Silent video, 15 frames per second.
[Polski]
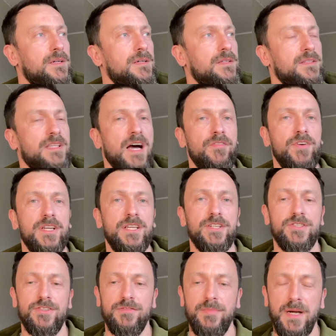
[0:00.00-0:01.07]
dawek
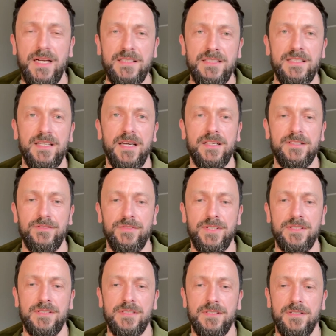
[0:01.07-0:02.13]
jeszcze w magazynach, no
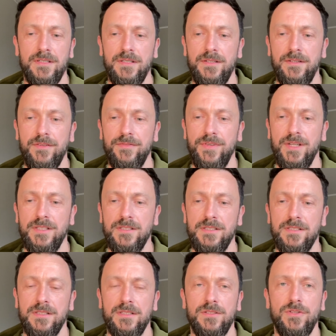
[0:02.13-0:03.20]
więc,
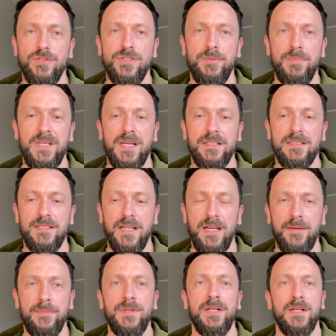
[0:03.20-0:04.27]
więc to się mija z
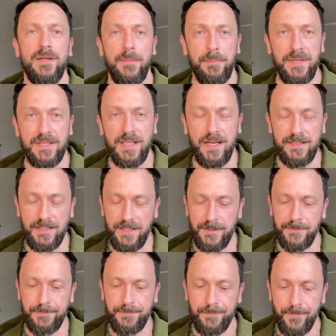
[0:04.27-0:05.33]
celem.
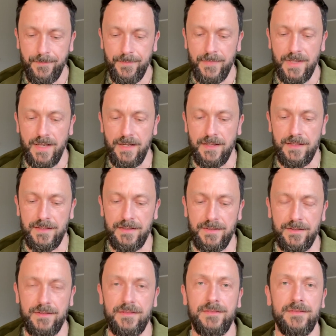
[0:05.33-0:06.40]
Pytanie
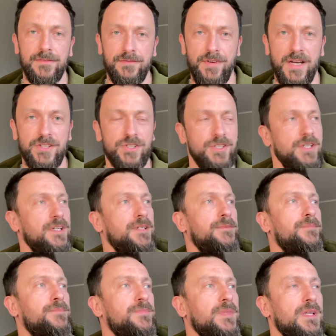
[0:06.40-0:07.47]
ważne,
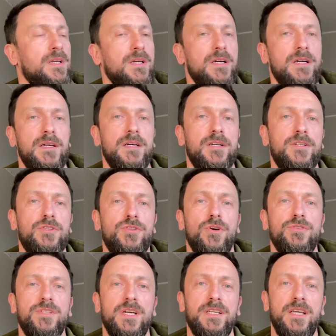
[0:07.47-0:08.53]

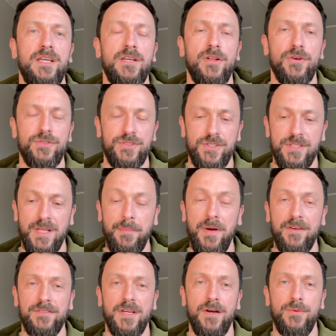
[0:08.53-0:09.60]
kto takie ilości
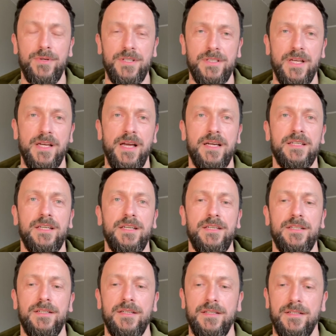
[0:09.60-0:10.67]
zamawiał i na
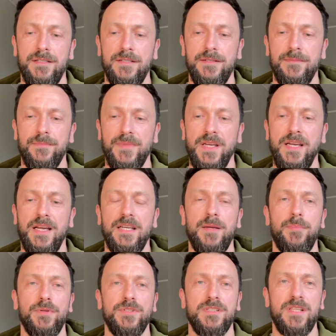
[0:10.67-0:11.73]
jakiej, na
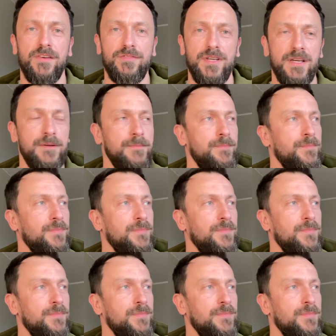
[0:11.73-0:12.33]
jakiej podstawie,